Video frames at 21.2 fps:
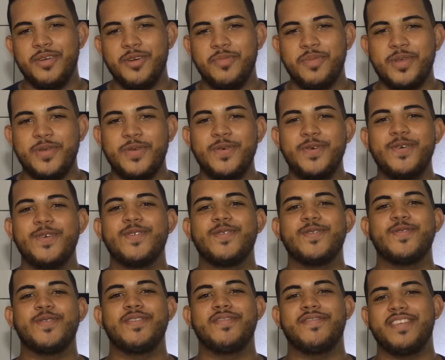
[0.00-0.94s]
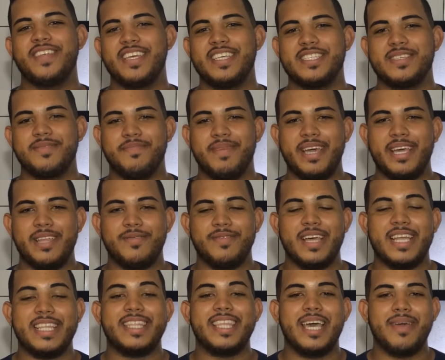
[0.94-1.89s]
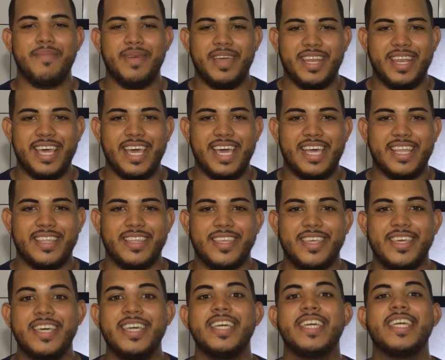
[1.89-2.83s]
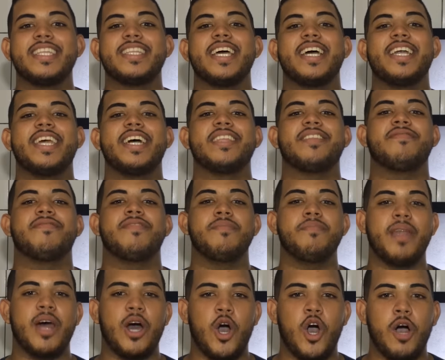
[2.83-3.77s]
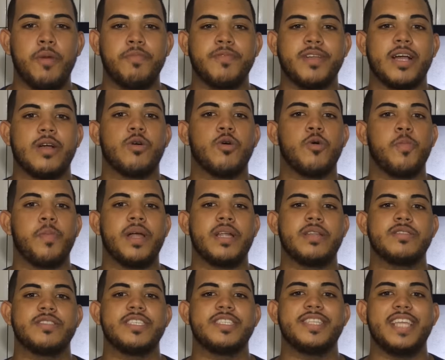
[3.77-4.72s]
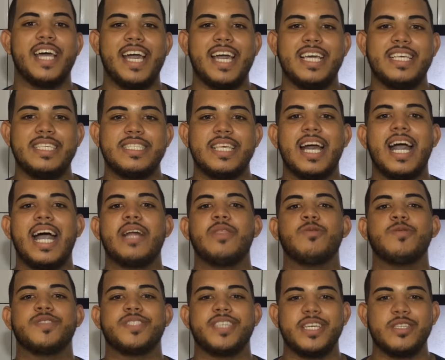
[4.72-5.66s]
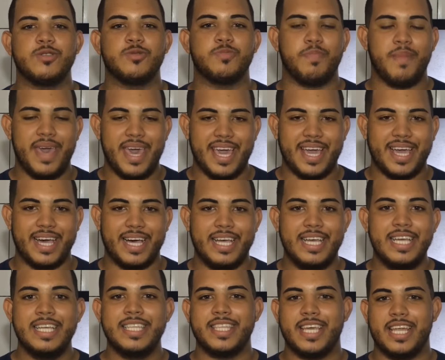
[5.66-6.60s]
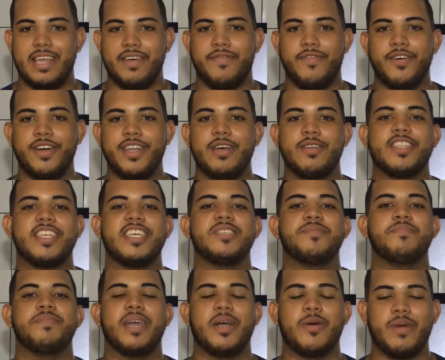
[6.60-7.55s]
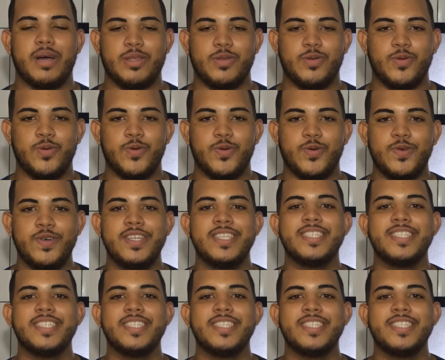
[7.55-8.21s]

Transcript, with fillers: em um minuto no oferecimento da Timernet, internet fibra óptica com planos de 10 a 200 mega. Telefone é o 3641